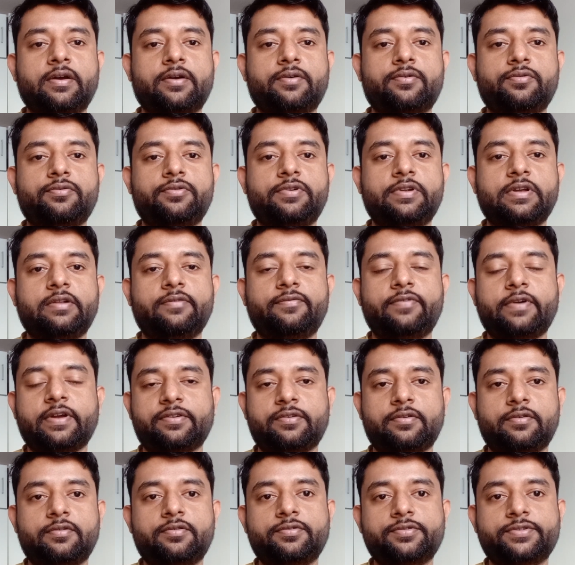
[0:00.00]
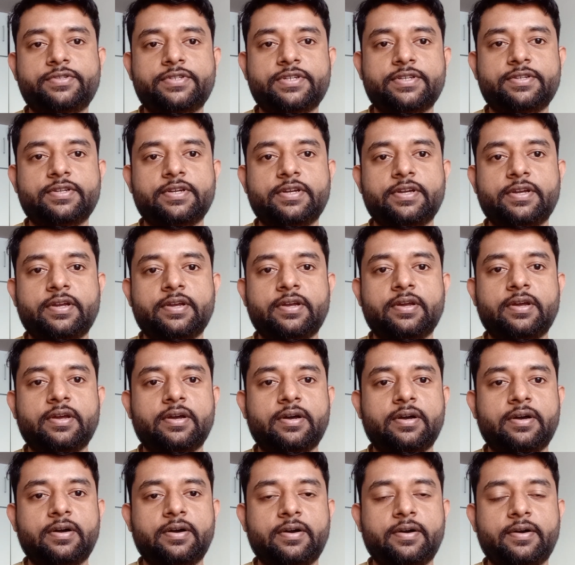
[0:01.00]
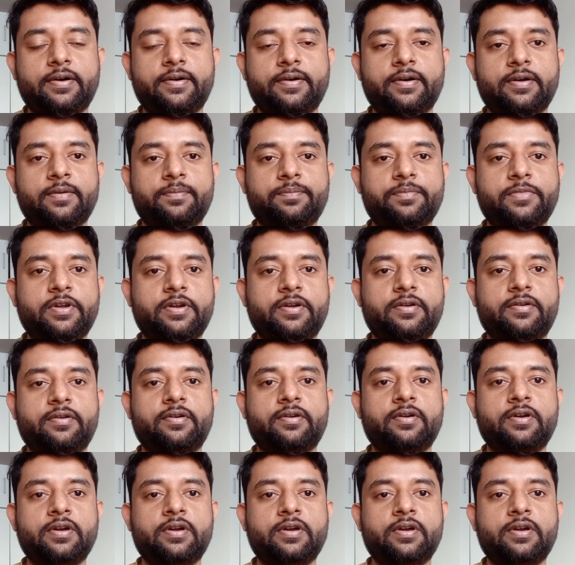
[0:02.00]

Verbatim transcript: ক্রুশিয়াল ফ্যাক্টর হচ্ছে যে আপনার